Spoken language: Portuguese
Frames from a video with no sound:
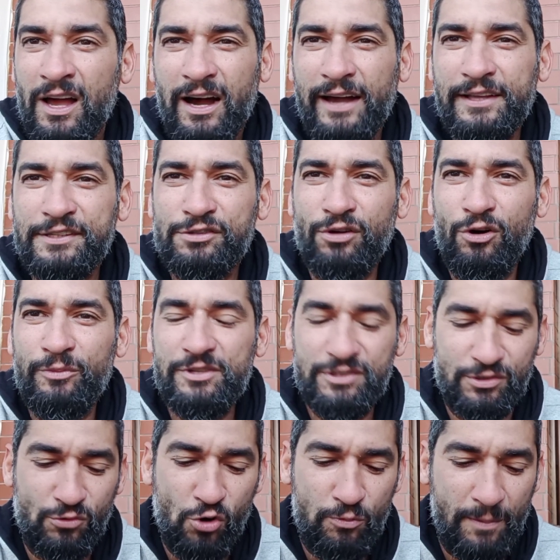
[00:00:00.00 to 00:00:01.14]
Aí só arruma
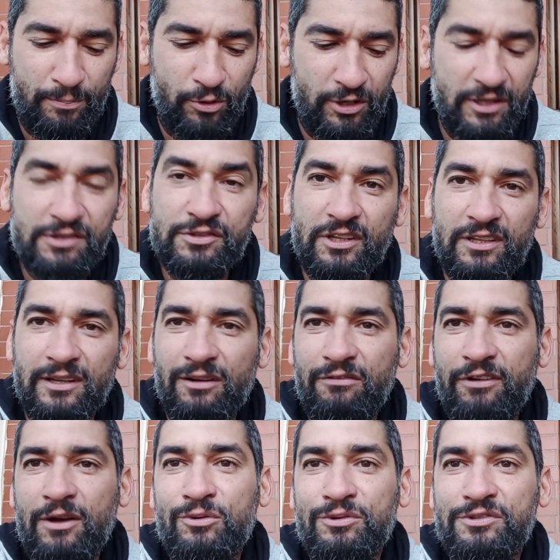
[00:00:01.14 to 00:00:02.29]
desculpa. Por isso que não
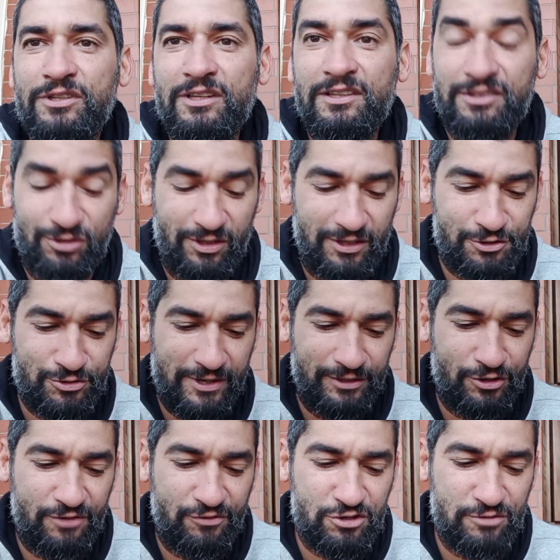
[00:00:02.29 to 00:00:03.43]
vai conseguir se tornar um
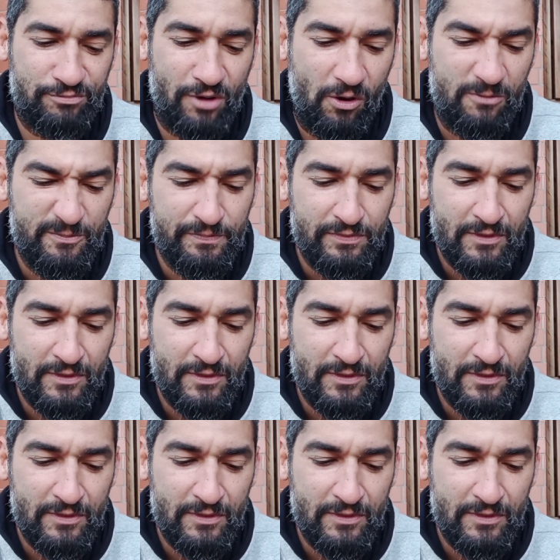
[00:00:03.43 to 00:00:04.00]
jogador de futebol.